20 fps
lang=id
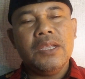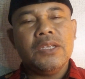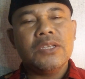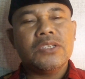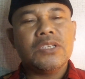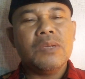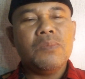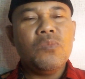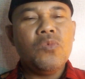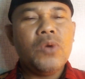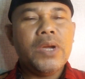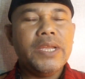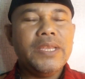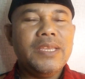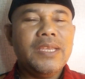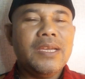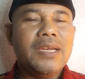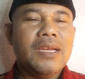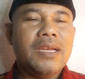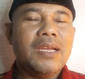
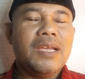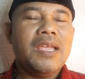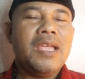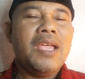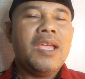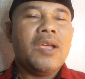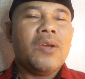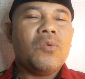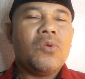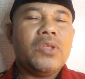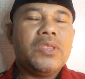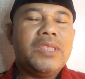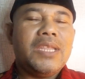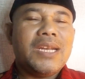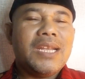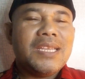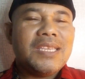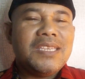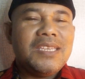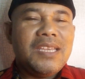Semuanya
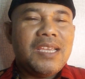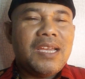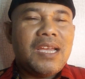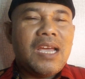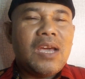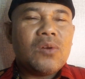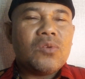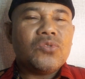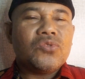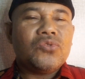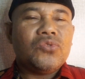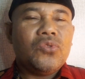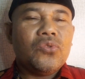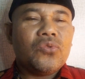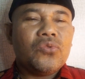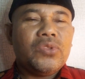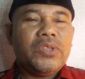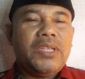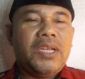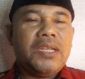kodratnya harus
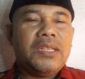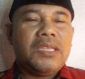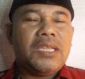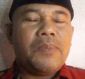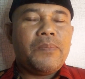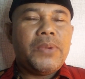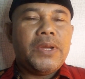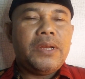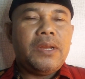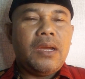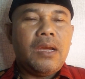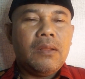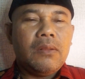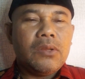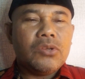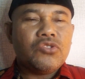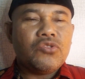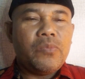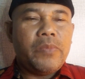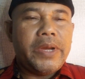turut taat kepada
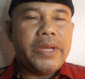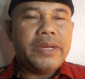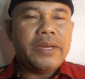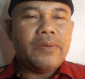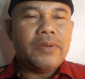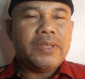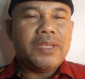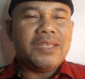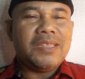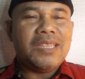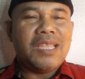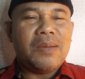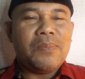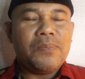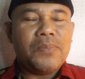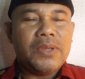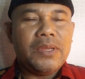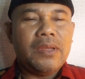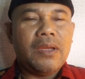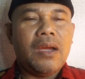Allah Subhanahu wa taala,
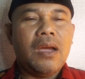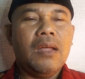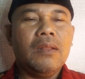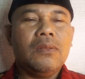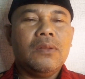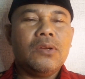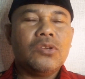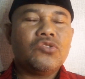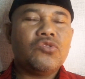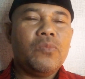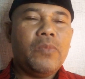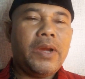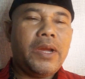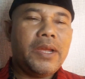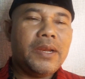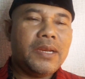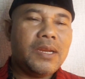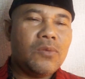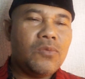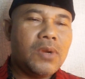tapi Allah
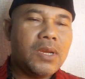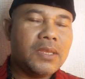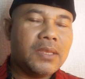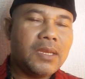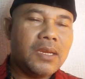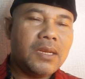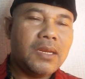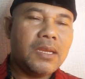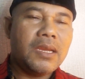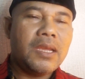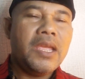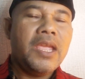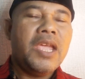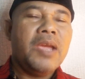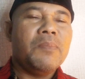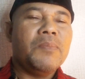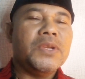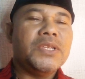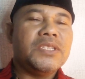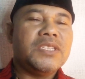Subhanahu wa taala
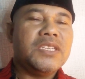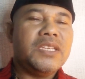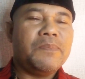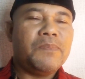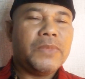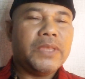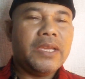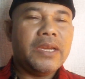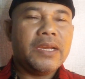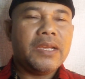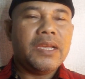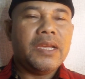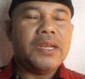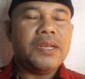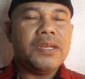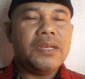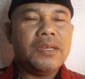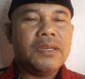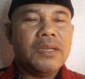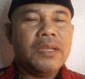
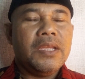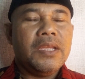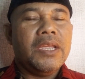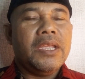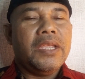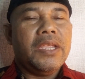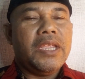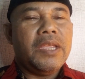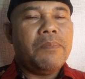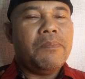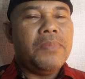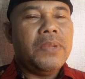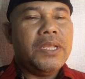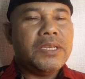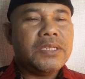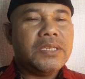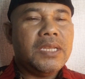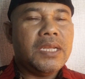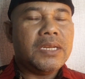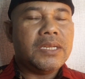menciptakan
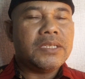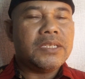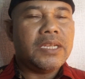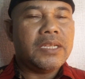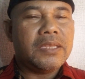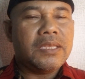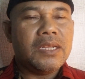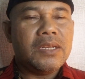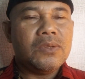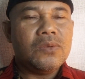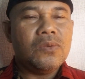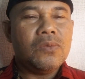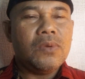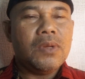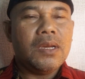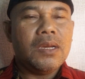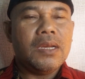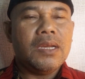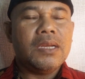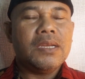iblis dan setan
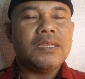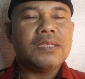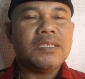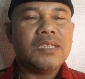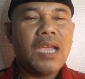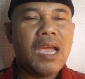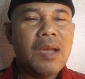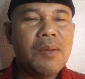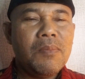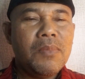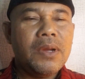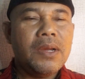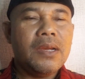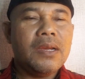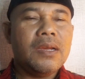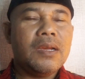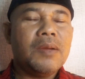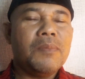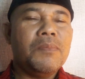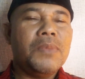juga
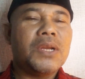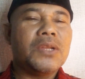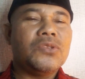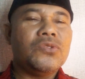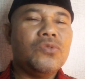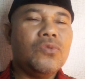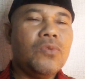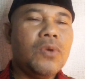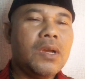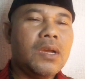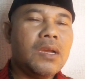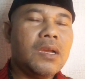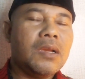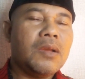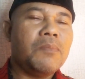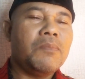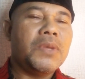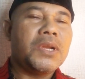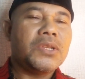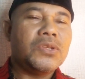sama
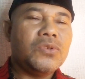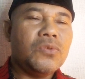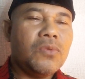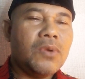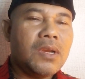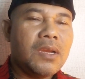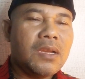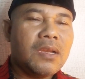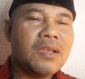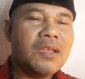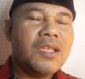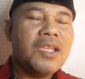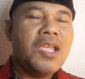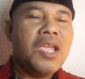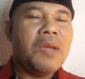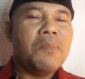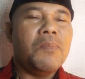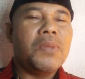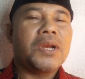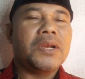berjuang, berjuang,
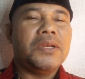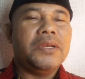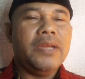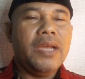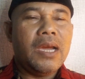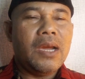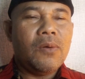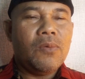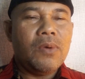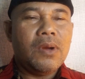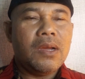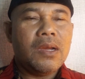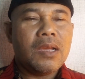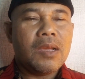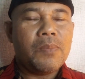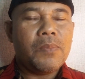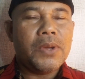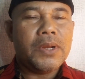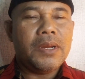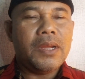berdakwah
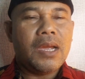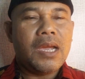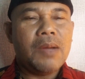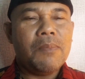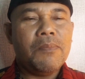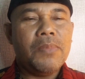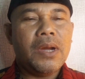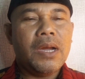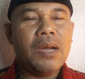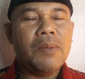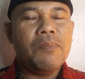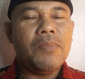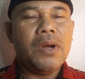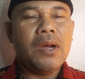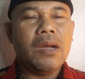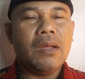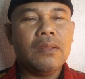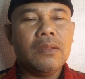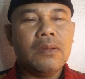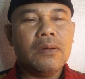kepada hamba-hamba
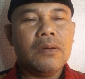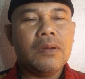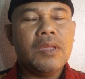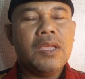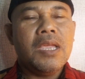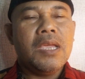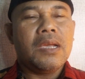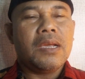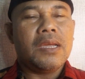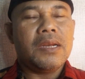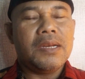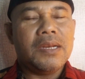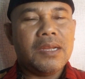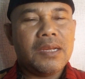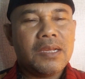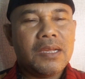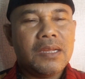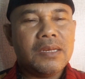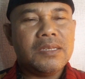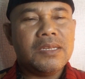Allah
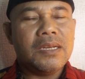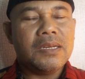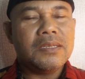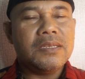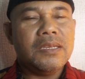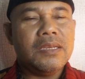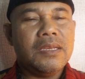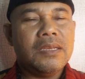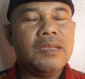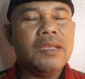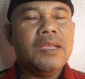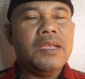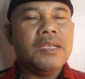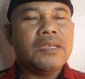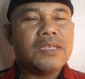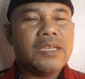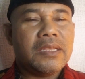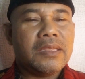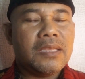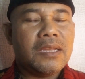karena kan janji
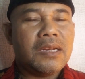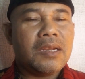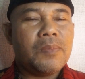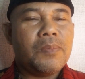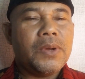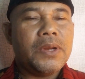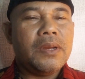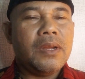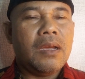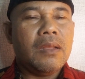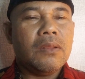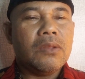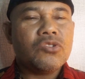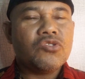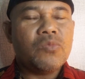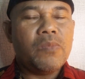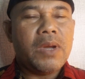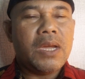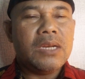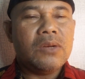setan kepada Allah
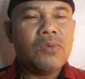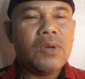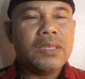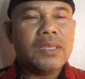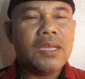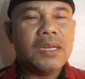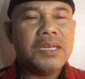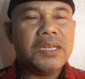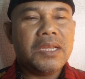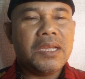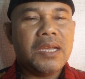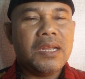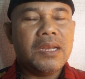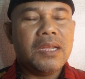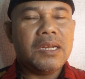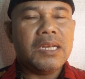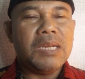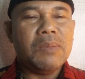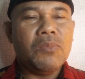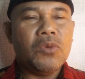Subhanahu wa taala dikala
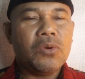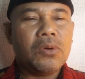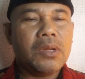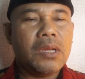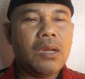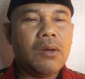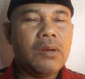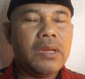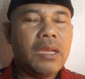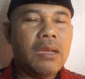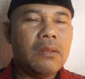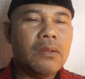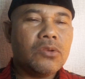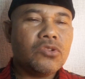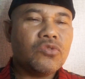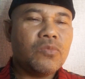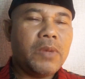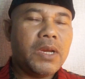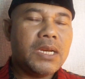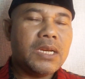dimurka oleh Allah
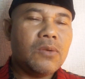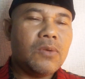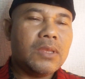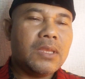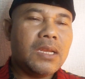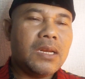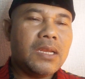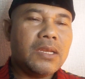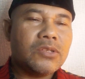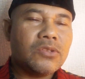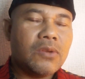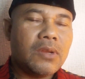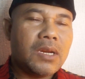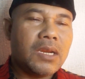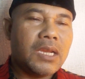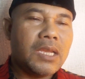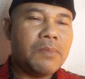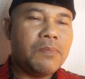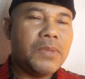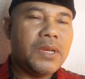Subhanahu wa taala
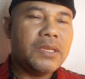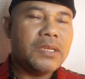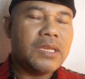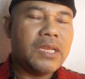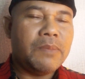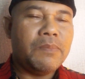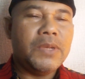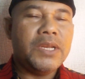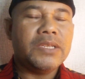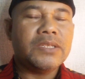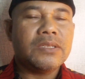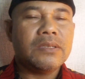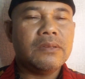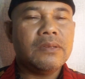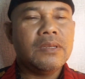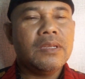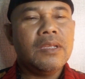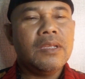seorang iblis,